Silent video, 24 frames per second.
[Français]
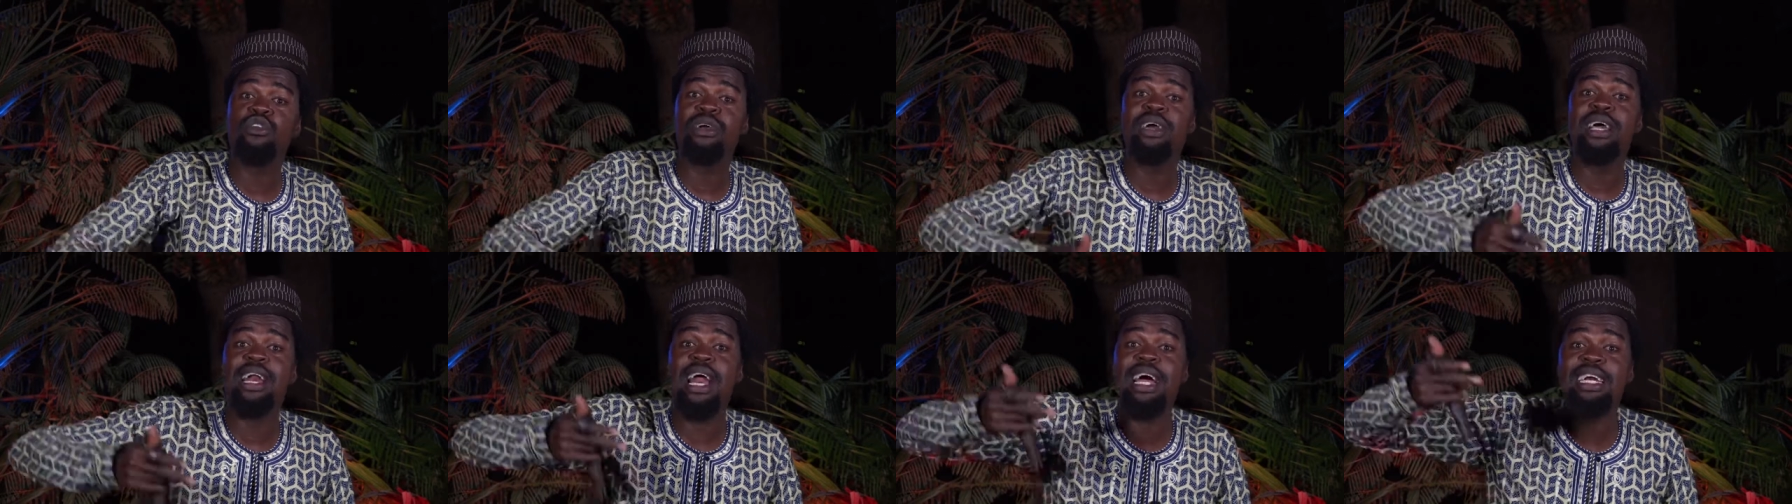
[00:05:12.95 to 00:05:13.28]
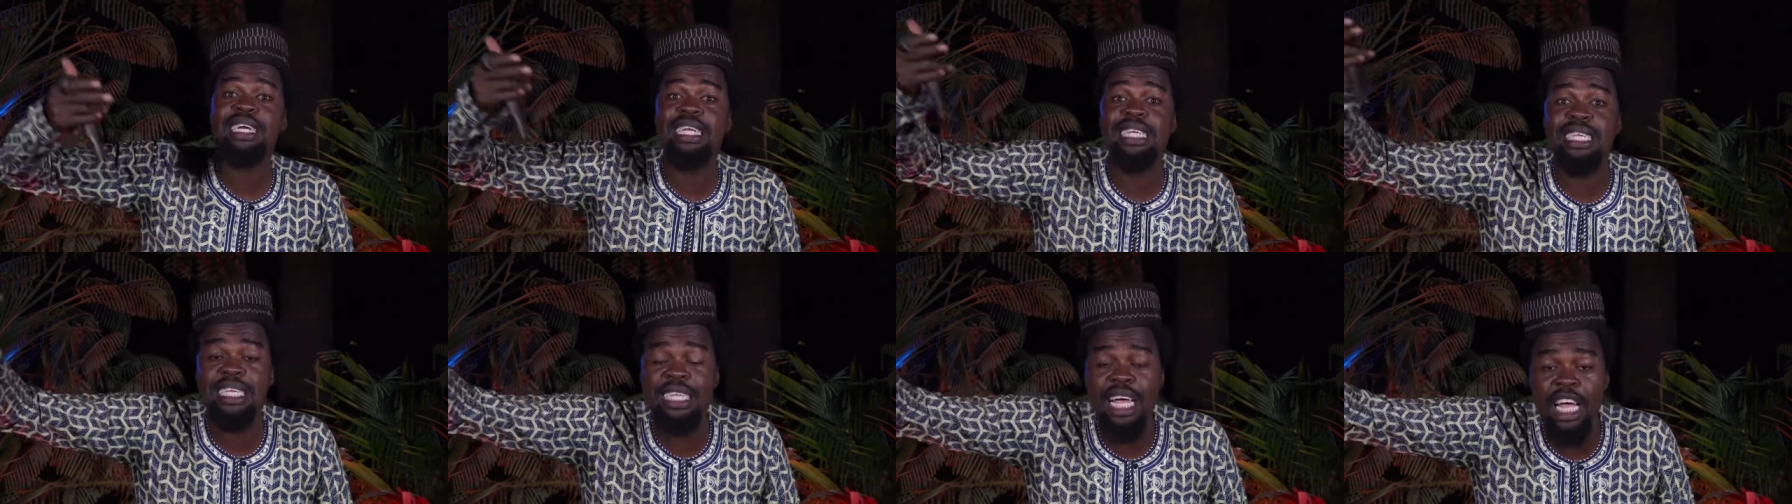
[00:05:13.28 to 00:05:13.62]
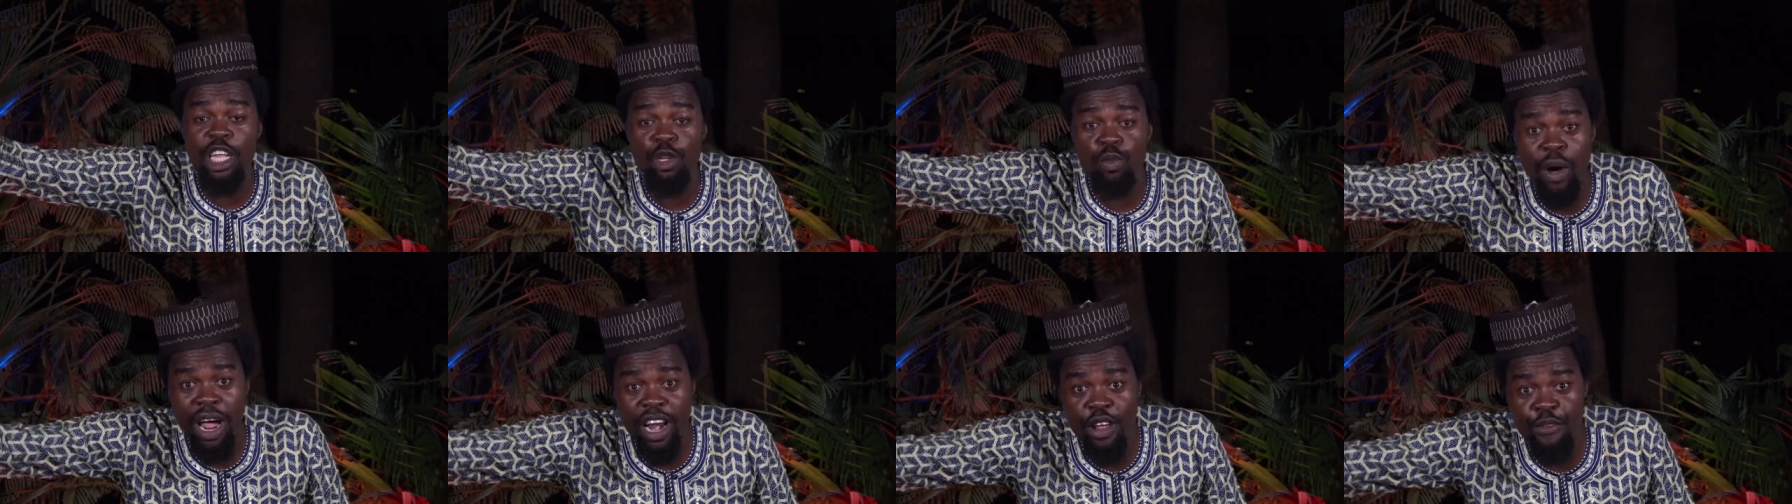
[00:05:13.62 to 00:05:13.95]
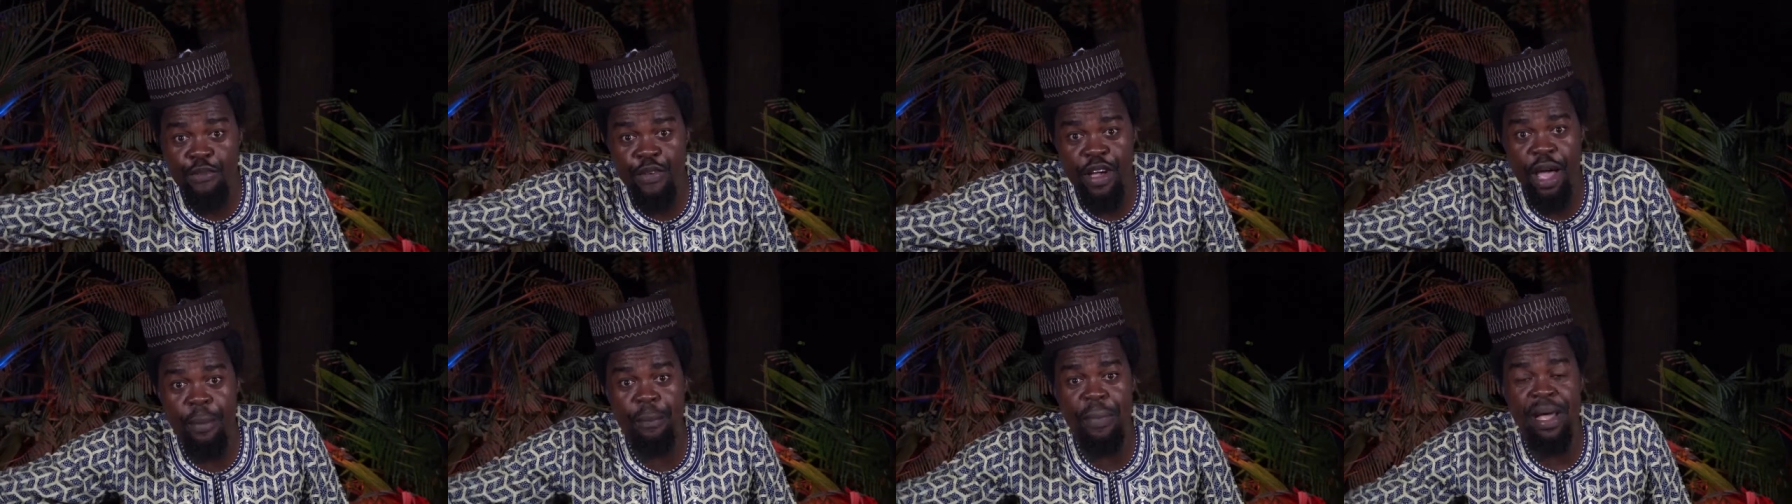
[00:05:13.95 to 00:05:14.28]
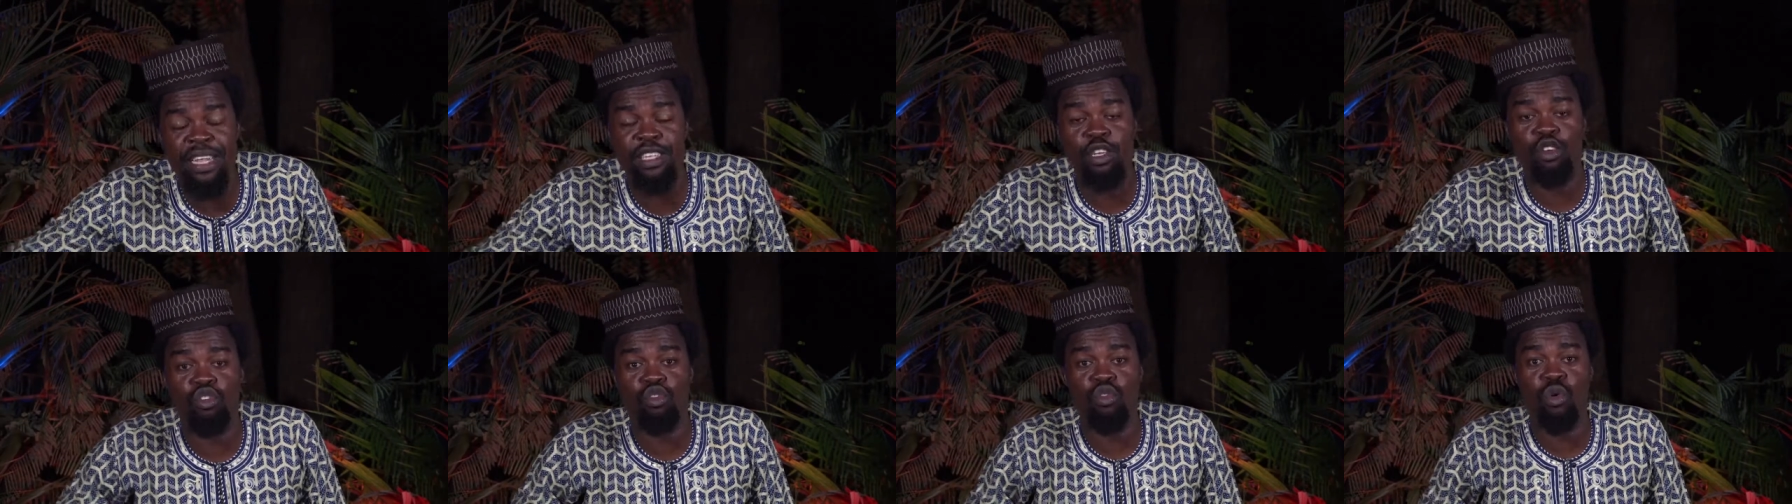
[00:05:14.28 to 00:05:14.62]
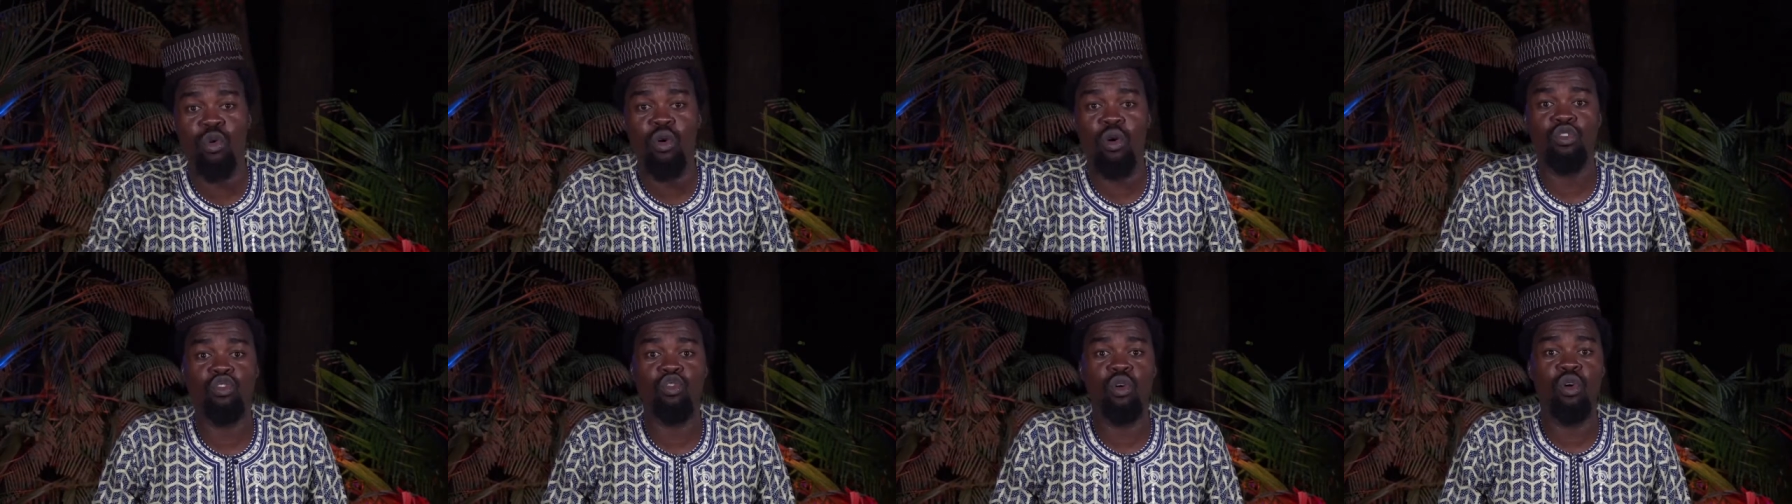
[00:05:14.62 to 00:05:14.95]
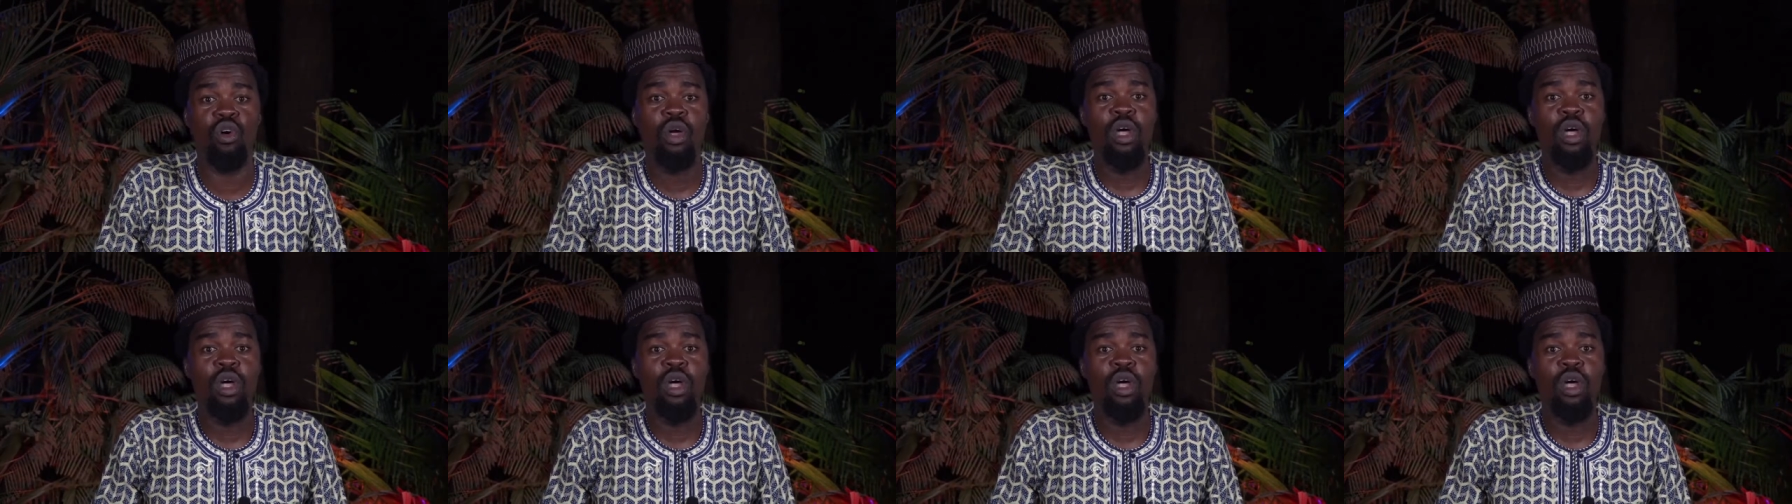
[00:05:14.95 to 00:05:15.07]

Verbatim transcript: une grande distance pour aller faire paître son,